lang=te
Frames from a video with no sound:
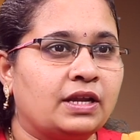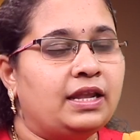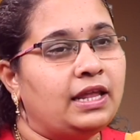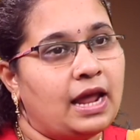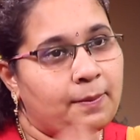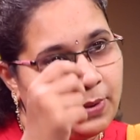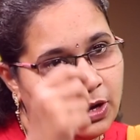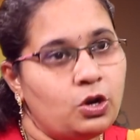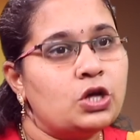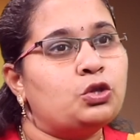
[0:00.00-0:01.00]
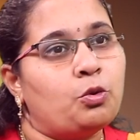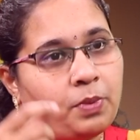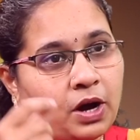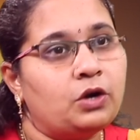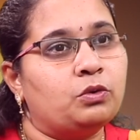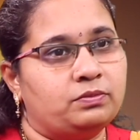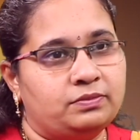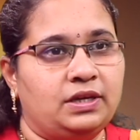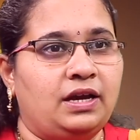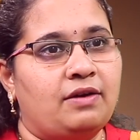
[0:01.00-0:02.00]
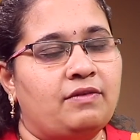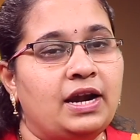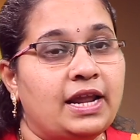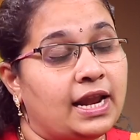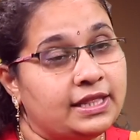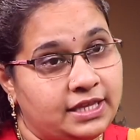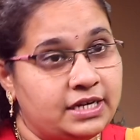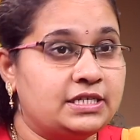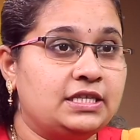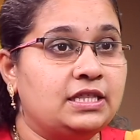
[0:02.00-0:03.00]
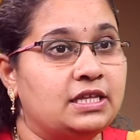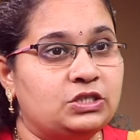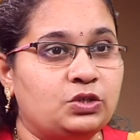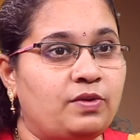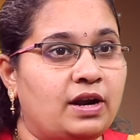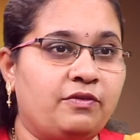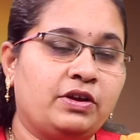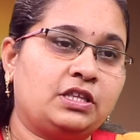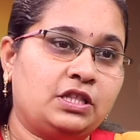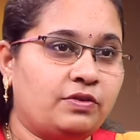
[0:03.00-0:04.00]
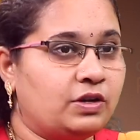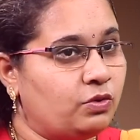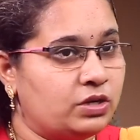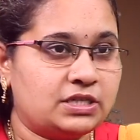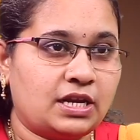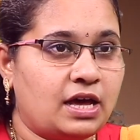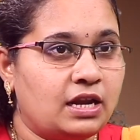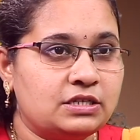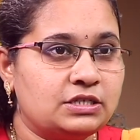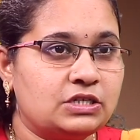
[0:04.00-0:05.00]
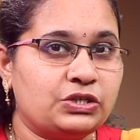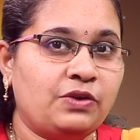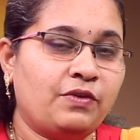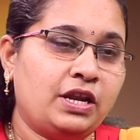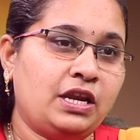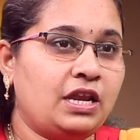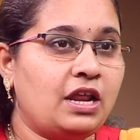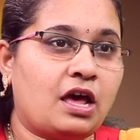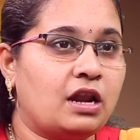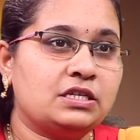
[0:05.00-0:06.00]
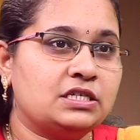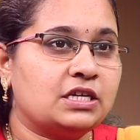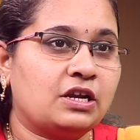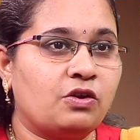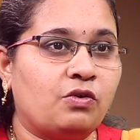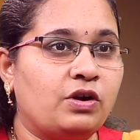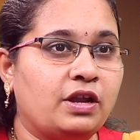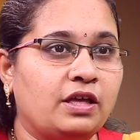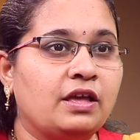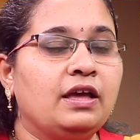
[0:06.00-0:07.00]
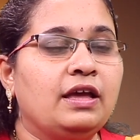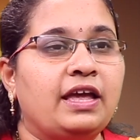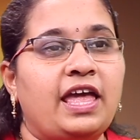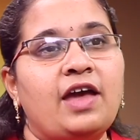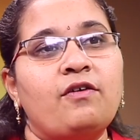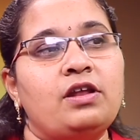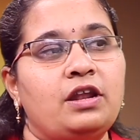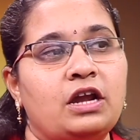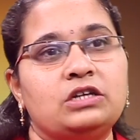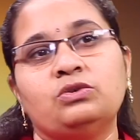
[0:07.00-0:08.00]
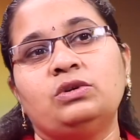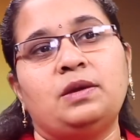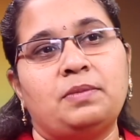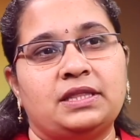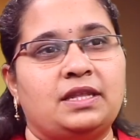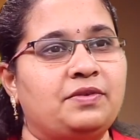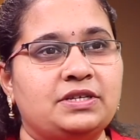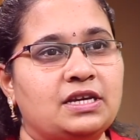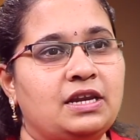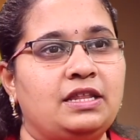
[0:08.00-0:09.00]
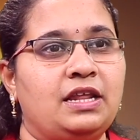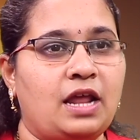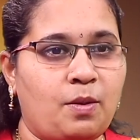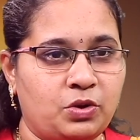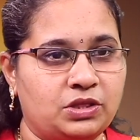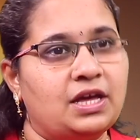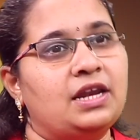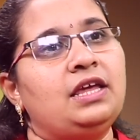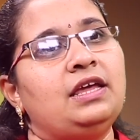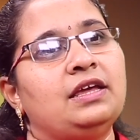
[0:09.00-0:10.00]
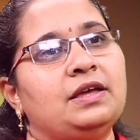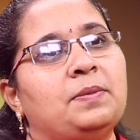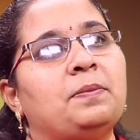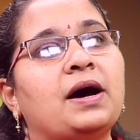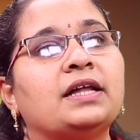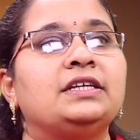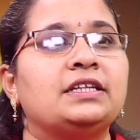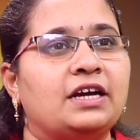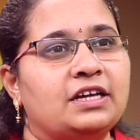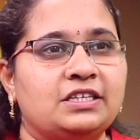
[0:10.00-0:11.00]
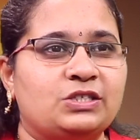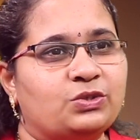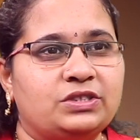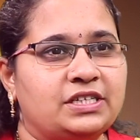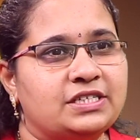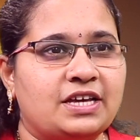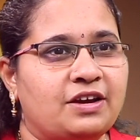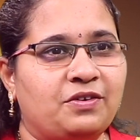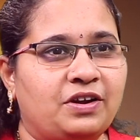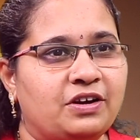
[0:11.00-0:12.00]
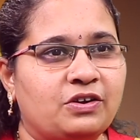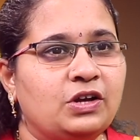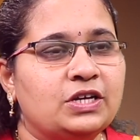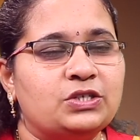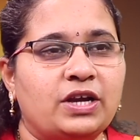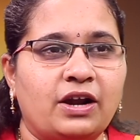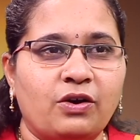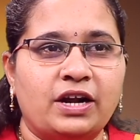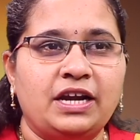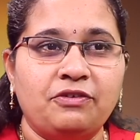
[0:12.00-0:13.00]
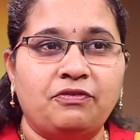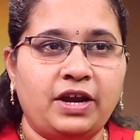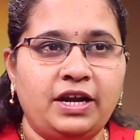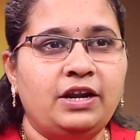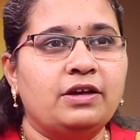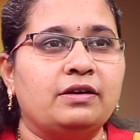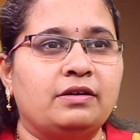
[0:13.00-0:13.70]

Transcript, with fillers: అదే నా పనులతో పాటు ఇంకా వాళ్ళని ఎలా తీర్చిదిద్దచ్చు వాళ్ళ వ్యక్తిత్వం గురించి ఎలా ఆలోచించవచ్చు ఇవన్నీ నేను ఆలోచించాను అనుకోండి కేవలం నా డ్యూటీ మాత్రమే చేయలేదు నేను ఆ మొత్తాన్ని బాధ్యతగా తీసుకొని చేశాను అన్నట్టు సో ఇక్కడ ఒక డిఫైన్డ్